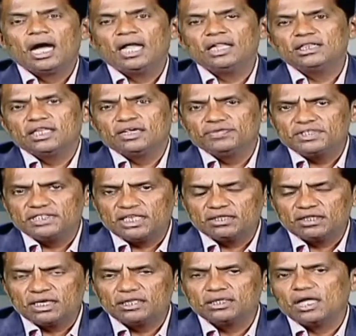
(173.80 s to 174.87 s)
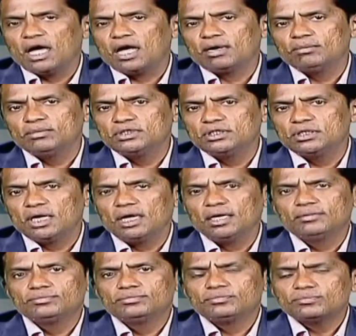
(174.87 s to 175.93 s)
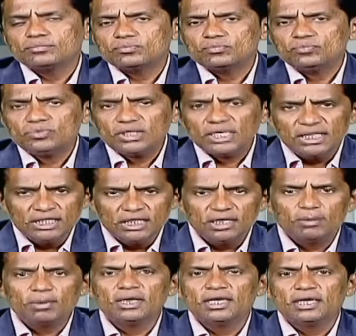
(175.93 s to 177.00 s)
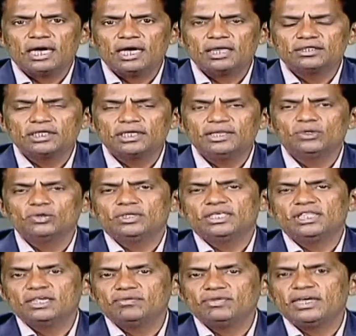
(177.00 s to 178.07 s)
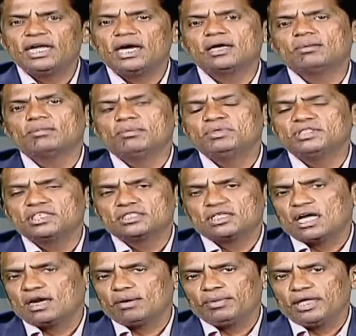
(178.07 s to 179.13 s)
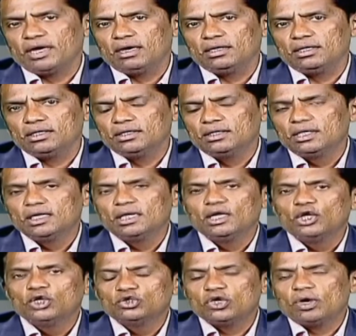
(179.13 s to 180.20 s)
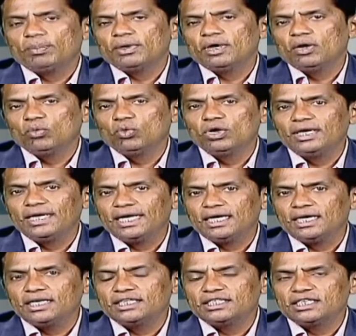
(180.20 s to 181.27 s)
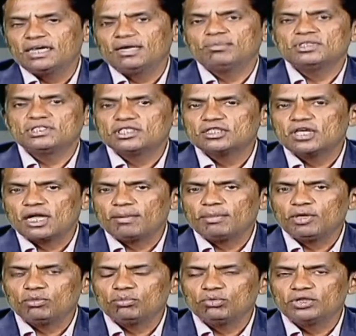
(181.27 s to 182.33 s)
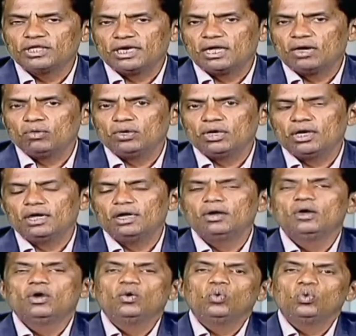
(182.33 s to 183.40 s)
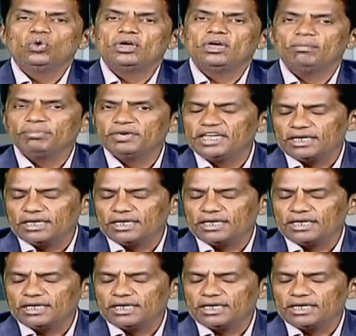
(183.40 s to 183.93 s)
அந்த விஷயத்துலேருந்து ஆரம்பித்து தான் இது நமக்கு நல்லா தெரியும் இதன் வழியாக நம்ம பிஸ்னஸ் ஆரம்பிக்கலான்ட்டு ஸோ அப்போ ஒரு டெக்னீஷியனாக பிஸ்னஸ் ஆரம்பிக்கும் போது என்ன ஆகுன்னா ஒரு கம்பெனி